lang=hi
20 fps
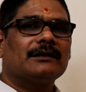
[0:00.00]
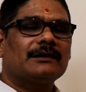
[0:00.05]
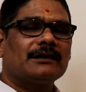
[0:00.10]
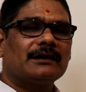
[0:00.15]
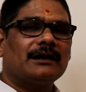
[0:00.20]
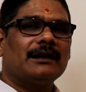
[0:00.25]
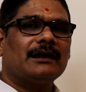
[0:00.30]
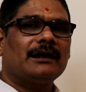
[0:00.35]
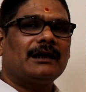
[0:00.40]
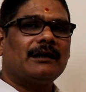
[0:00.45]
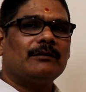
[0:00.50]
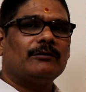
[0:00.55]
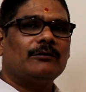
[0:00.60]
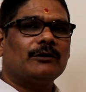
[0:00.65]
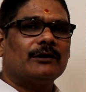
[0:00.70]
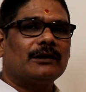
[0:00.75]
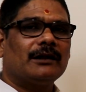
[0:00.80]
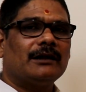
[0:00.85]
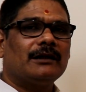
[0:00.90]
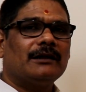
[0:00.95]
कितना लाभ
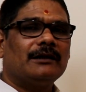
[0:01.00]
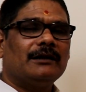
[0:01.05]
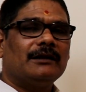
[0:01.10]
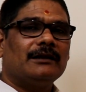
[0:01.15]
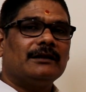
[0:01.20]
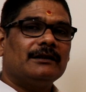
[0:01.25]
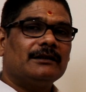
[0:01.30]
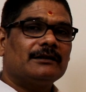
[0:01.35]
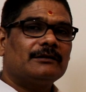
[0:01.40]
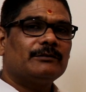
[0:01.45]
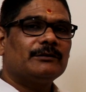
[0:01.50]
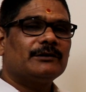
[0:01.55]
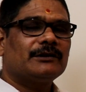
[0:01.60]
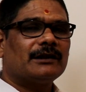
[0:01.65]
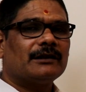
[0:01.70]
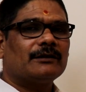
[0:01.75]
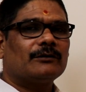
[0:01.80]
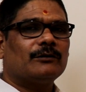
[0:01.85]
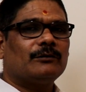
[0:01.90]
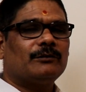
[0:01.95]
होगा इस
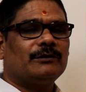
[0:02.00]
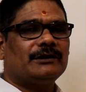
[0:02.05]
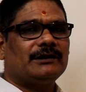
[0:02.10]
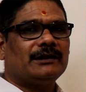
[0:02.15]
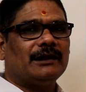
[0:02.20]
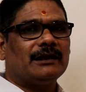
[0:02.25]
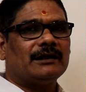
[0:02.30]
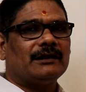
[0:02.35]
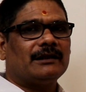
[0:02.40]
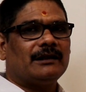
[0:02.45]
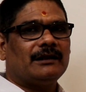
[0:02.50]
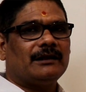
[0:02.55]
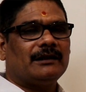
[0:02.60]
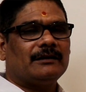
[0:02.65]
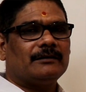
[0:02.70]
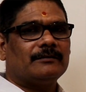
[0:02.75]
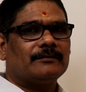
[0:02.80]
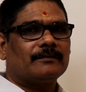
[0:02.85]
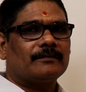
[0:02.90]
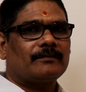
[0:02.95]
विषय को भी जानना
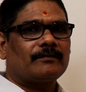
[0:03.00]
है